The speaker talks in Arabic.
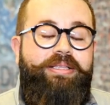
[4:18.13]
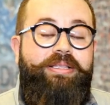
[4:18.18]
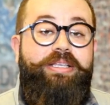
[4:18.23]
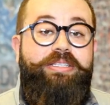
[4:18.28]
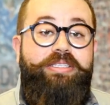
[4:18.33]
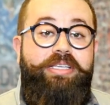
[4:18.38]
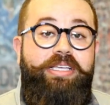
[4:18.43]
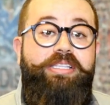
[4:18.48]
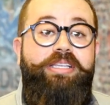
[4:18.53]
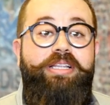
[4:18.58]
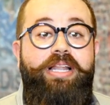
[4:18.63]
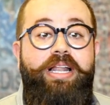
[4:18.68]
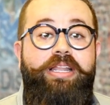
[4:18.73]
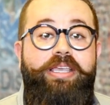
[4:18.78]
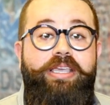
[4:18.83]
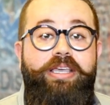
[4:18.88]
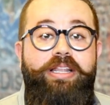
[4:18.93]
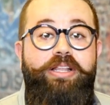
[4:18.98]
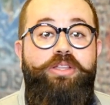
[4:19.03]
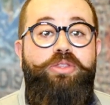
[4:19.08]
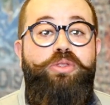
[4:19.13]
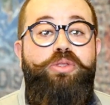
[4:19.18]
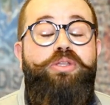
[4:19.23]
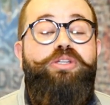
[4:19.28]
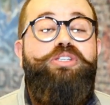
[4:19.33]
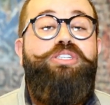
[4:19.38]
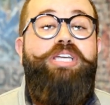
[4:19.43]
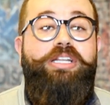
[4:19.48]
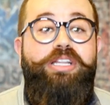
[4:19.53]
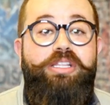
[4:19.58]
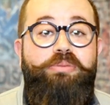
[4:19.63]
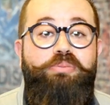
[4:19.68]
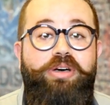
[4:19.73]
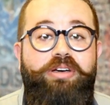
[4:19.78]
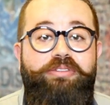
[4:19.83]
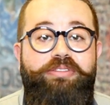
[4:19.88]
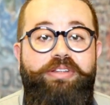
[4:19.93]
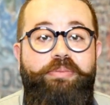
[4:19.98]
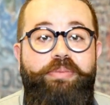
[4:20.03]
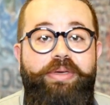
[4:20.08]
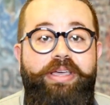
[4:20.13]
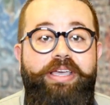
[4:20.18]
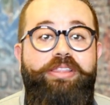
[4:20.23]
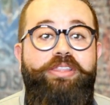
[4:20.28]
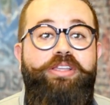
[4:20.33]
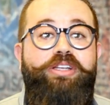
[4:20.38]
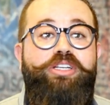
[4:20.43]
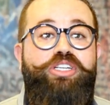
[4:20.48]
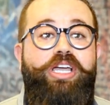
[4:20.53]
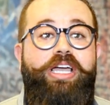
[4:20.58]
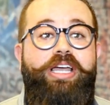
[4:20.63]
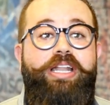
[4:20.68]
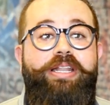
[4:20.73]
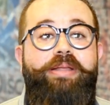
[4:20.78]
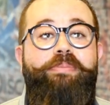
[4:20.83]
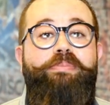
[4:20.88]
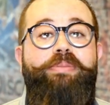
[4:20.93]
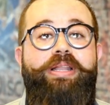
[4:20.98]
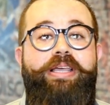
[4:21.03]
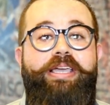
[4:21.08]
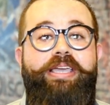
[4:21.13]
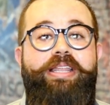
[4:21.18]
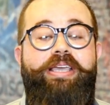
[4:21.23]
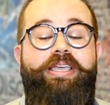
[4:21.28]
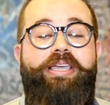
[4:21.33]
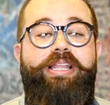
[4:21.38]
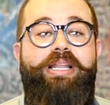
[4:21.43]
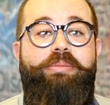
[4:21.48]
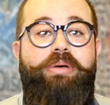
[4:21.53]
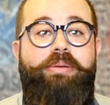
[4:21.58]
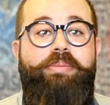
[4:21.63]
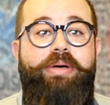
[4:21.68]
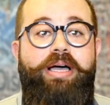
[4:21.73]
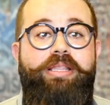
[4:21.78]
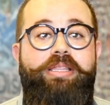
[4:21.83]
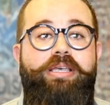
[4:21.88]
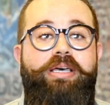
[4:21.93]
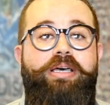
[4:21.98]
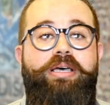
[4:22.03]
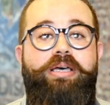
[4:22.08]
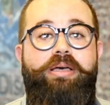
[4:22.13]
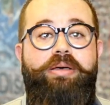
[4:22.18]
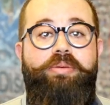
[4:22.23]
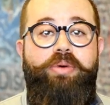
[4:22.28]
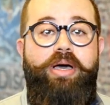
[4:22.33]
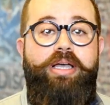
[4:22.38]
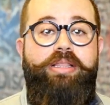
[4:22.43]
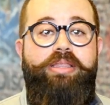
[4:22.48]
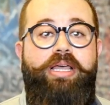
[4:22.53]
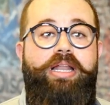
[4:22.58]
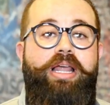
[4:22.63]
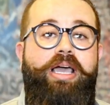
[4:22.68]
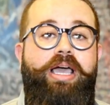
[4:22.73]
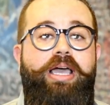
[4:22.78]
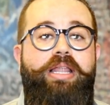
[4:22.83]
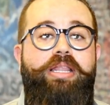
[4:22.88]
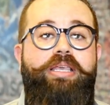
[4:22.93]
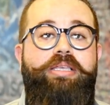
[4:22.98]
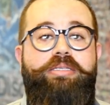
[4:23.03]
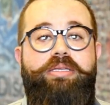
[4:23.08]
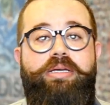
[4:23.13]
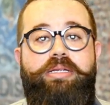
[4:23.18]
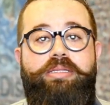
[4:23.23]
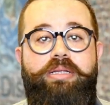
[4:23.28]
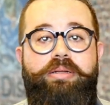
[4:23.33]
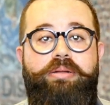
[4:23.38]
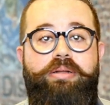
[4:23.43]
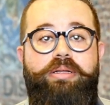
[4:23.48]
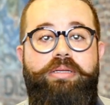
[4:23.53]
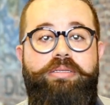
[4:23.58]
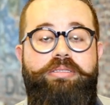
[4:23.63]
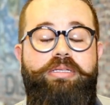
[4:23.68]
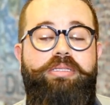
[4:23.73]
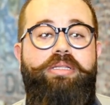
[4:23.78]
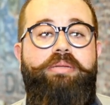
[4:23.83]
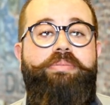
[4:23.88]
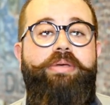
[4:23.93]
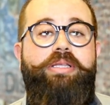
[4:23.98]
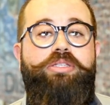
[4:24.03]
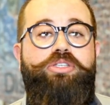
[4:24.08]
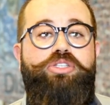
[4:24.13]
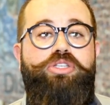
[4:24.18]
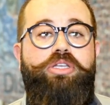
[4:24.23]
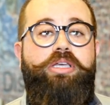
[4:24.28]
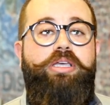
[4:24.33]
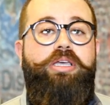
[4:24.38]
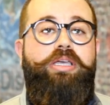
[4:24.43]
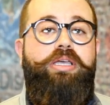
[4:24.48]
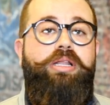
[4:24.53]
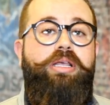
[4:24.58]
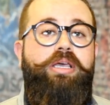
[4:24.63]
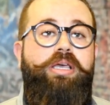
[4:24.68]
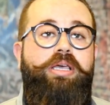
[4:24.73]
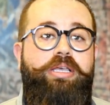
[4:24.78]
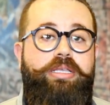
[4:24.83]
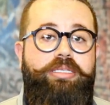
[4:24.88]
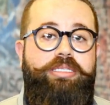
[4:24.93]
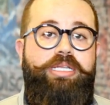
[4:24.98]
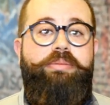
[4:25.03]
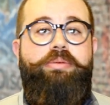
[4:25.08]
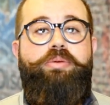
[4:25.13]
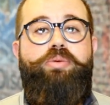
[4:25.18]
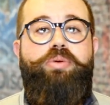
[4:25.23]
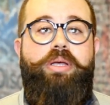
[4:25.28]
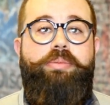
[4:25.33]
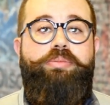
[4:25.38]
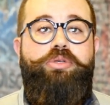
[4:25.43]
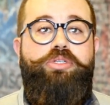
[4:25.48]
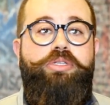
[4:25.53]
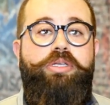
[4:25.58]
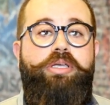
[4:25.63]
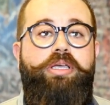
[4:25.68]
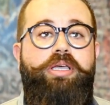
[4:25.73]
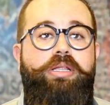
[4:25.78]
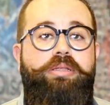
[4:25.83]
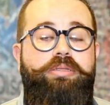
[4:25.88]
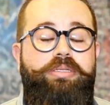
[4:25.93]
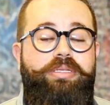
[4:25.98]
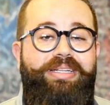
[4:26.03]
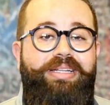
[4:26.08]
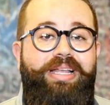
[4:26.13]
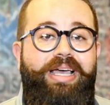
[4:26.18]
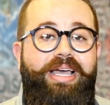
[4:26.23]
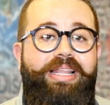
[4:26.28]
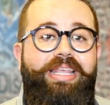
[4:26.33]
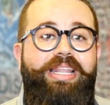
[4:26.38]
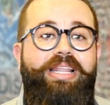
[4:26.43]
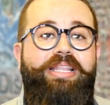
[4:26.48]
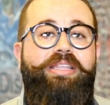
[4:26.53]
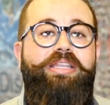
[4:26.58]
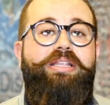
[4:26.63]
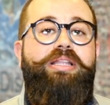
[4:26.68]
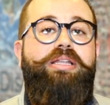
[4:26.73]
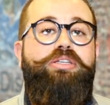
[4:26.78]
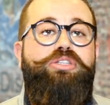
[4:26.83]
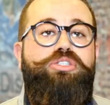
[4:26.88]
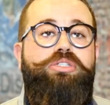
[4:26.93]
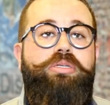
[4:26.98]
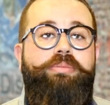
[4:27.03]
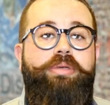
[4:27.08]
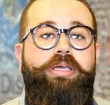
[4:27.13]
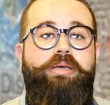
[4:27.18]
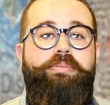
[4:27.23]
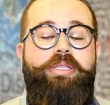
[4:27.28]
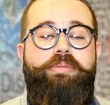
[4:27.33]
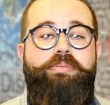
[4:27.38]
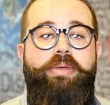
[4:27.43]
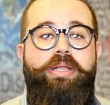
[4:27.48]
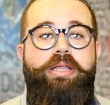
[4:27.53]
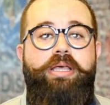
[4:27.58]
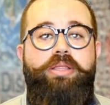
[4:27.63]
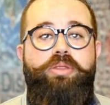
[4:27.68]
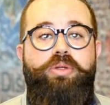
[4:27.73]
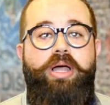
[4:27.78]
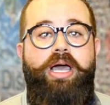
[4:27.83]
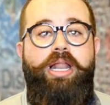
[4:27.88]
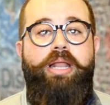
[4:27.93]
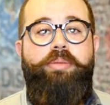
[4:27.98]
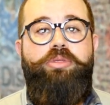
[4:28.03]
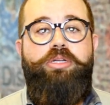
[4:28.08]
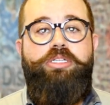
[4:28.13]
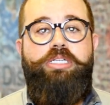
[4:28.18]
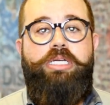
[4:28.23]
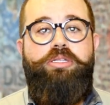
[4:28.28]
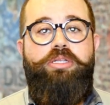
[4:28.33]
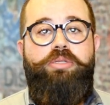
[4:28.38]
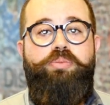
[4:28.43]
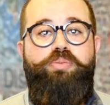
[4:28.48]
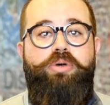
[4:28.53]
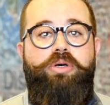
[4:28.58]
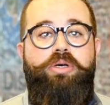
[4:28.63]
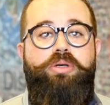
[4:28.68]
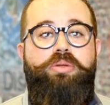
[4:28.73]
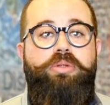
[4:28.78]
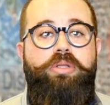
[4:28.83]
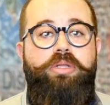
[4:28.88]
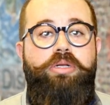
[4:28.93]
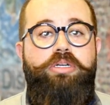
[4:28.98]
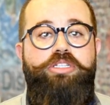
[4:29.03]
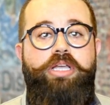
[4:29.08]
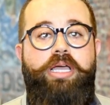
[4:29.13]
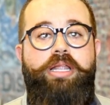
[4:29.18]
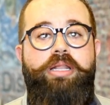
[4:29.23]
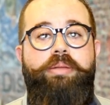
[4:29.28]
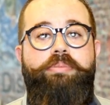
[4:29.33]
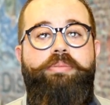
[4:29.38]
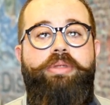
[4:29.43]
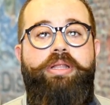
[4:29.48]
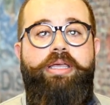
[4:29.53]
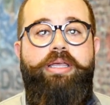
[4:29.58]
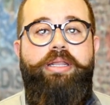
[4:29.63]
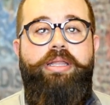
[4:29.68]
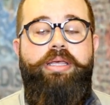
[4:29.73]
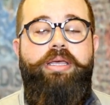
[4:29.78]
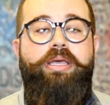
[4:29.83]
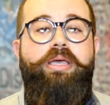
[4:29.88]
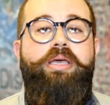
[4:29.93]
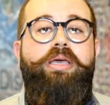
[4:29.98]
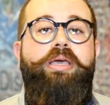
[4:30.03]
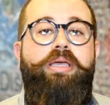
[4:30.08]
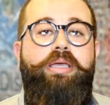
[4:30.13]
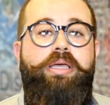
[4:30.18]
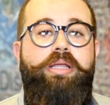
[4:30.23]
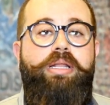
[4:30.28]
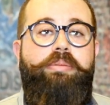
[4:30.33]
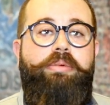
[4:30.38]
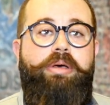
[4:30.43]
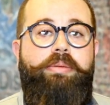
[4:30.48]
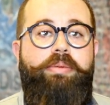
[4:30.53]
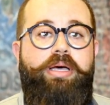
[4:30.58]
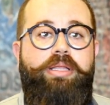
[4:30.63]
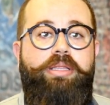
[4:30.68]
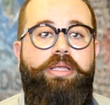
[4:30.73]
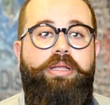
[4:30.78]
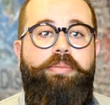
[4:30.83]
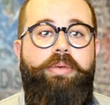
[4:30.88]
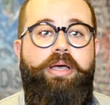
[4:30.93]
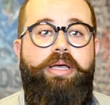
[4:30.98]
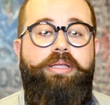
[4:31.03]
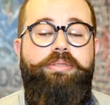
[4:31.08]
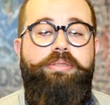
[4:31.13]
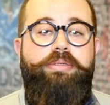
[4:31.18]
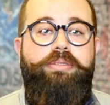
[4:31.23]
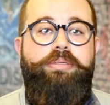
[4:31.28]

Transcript: نصيحتي للكل انه نرجع نطبخ في البيت، نرجع نلم العيله كلها مع بعضها، بوقتنا الحالي صارت ست البيت تشتغل، الزلمه يكون عم بيشتغل، صرنا قليل كثير نجتمع، بتمنى انه العالم ترجع تطبخ ونرجع نلم العيله كلها مع بعضها البعض.